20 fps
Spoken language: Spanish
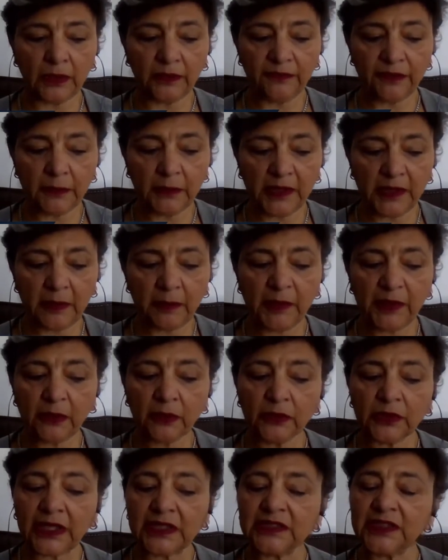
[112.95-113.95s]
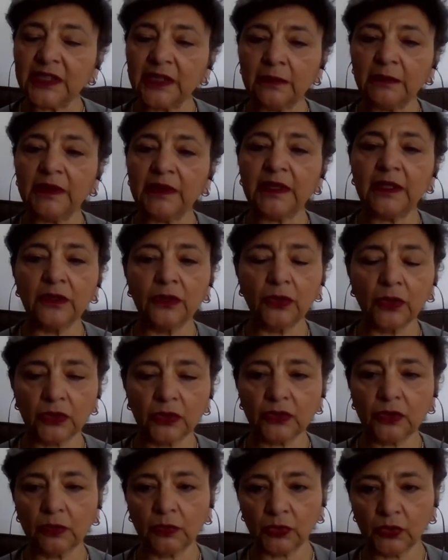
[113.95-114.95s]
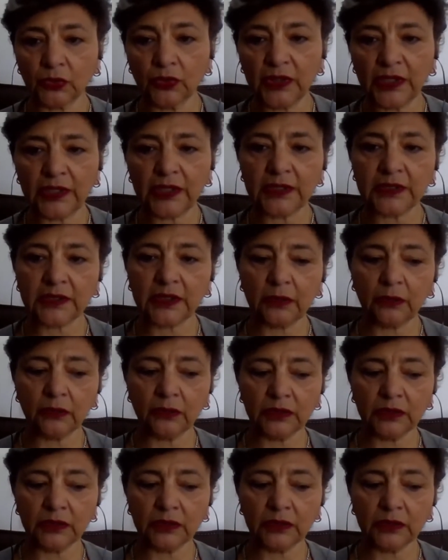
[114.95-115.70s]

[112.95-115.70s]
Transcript: enfermedad periodontal se divide en dos, como tú dijiste.